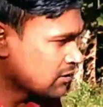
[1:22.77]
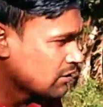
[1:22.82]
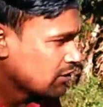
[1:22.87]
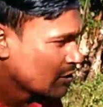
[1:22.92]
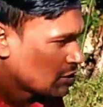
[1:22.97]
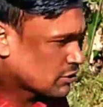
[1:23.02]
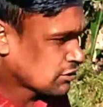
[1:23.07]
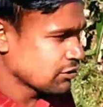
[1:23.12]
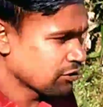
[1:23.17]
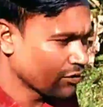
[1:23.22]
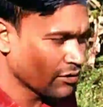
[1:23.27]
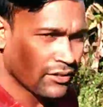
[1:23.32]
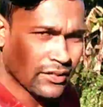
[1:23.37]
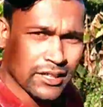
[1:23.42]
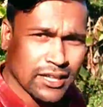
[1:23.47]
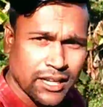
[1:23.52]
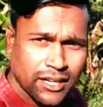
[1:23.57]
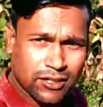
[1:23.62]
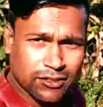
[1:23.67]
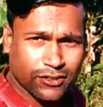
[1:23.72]
দৃশ্য
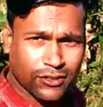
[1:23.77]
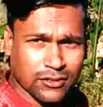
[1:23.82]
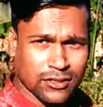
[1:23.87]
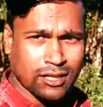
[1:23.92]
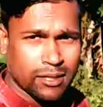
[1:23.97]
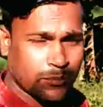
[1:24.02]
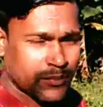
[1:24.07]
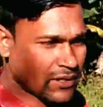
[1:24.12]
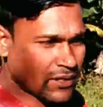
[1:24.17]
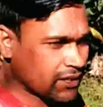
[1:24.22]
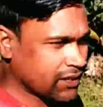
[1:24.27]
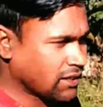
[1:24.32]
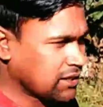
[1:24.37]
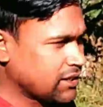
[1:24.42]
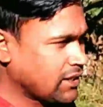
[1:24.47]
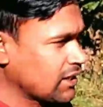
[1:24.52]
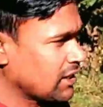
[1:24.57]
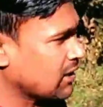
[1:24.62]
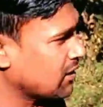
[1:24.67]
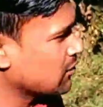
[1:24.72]
নেওয়ার জন্য আপনাদেরকে
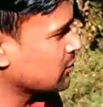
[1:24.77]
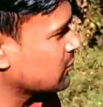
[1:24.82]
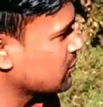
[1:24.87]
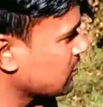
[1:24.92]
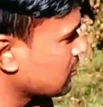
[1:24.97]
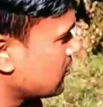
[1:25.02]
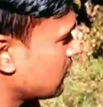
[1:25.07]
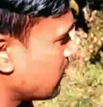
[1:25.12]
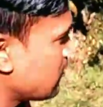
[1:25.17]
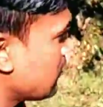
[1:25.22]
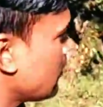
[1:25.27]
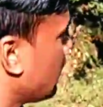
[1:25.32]
দেখানোর জন্য